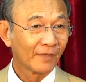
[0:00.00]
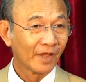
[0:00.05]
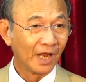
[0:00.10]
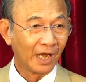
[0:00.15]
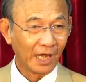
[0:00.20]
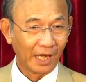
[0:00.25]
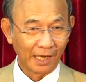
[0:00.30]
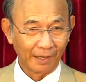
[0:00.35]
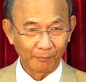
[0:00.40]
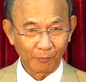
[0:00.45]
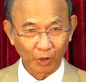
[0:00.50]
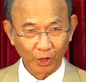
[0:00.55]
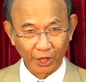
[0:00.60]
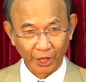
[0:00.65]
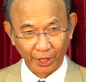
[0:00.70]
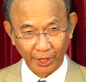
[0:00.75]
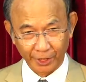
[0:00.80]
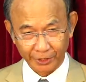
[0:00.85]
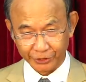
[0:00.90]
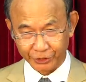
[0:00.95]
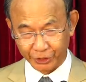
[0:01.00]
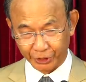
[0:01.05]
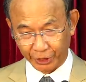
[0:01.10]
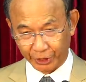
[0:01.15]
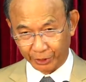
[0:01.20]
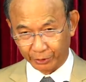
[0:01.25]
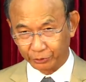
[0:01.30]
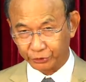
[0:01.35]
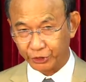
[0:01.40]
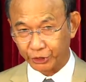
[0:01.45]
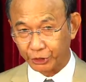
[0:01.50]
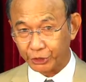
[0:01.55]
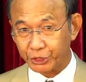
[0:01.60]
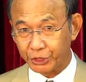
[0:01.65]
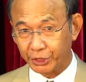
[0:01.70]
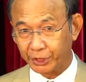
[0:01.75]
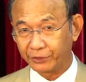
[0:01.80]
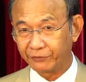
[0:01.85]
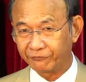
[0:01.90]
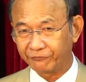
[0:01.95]
là một người chịu sự
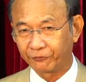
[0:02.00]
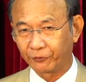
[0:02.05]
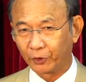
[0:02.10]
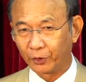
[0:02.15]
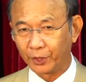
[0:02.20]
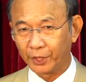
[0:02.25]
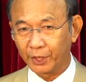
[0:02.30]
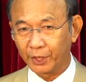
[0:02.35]
chi phối